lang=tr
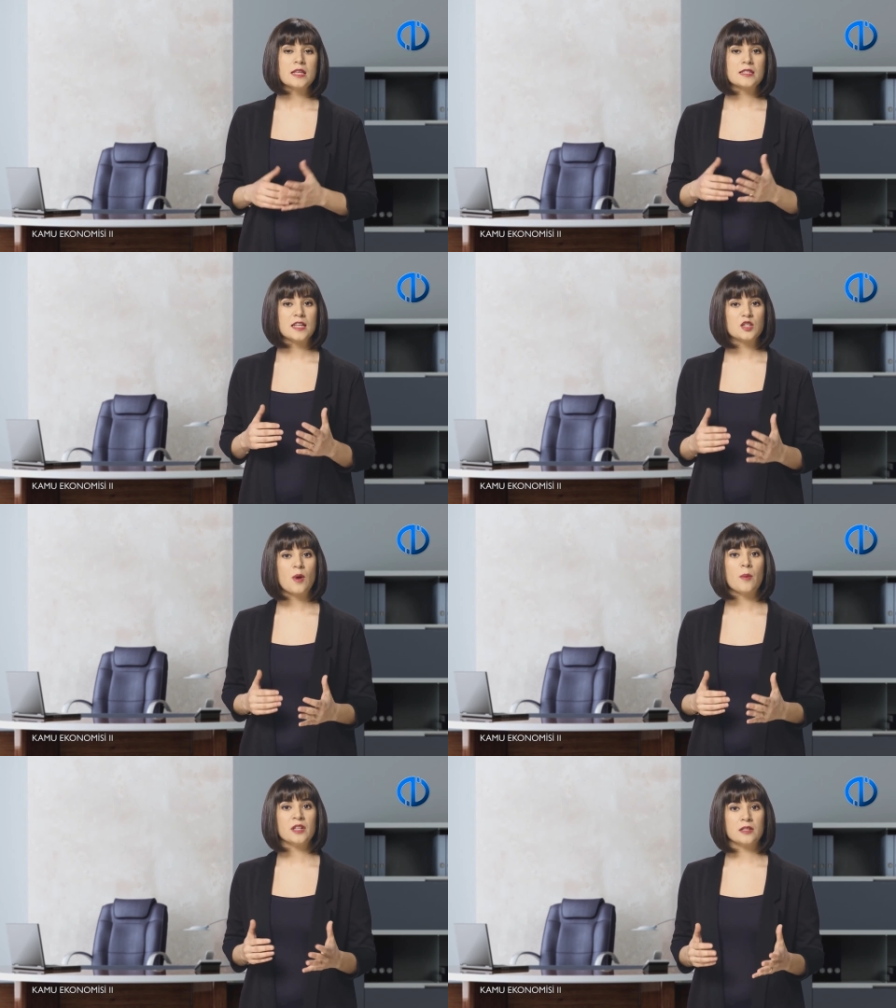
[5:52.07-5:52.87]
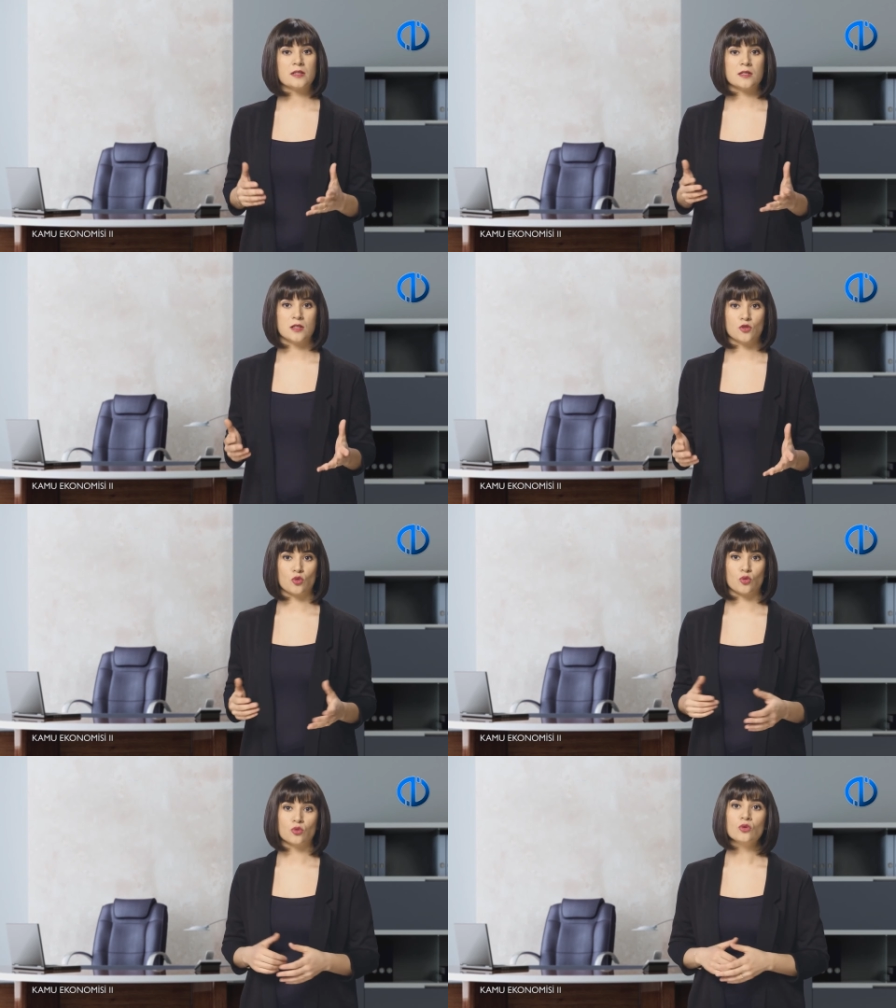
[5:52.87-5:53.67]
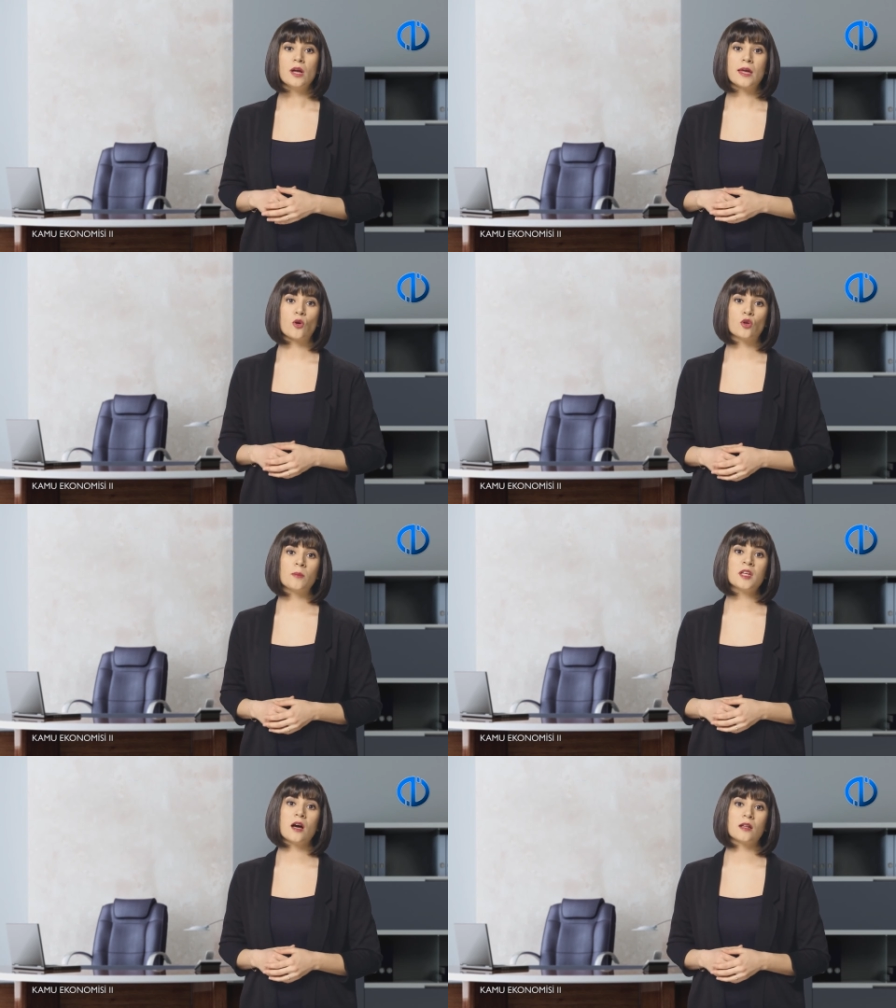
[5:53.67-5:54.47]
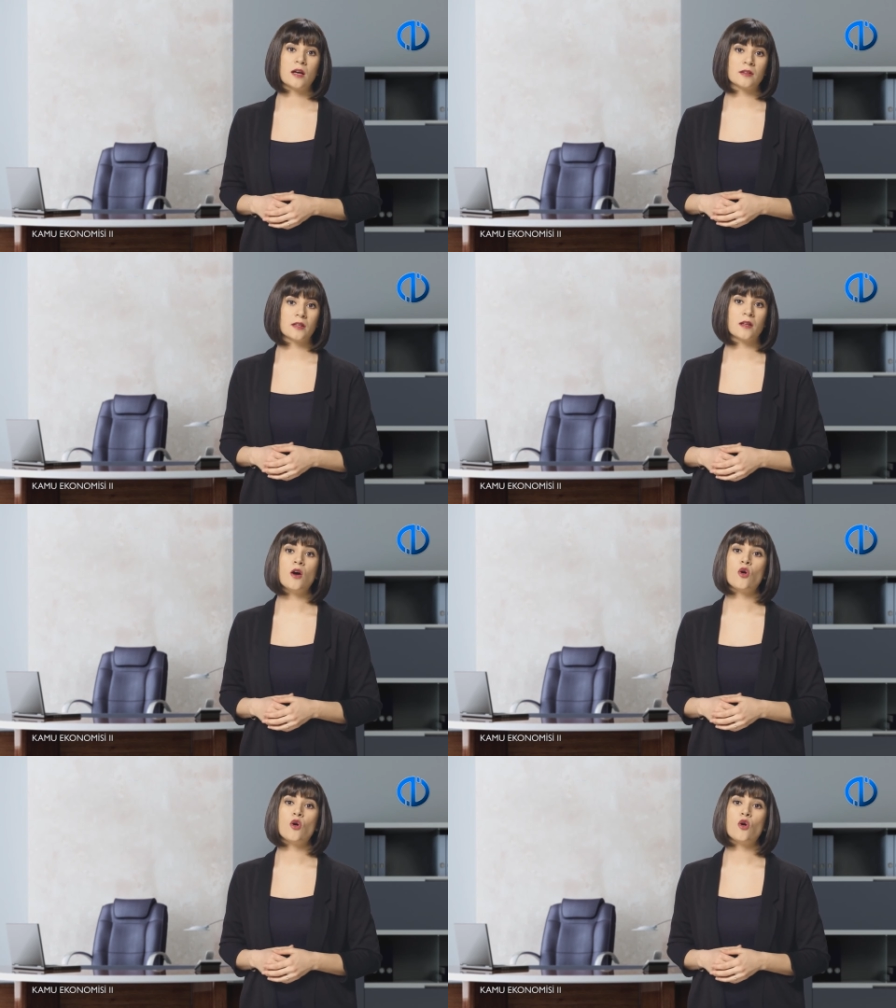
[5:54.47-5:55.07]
Seçmen bilgisizliği sorunu ekonomik alanda da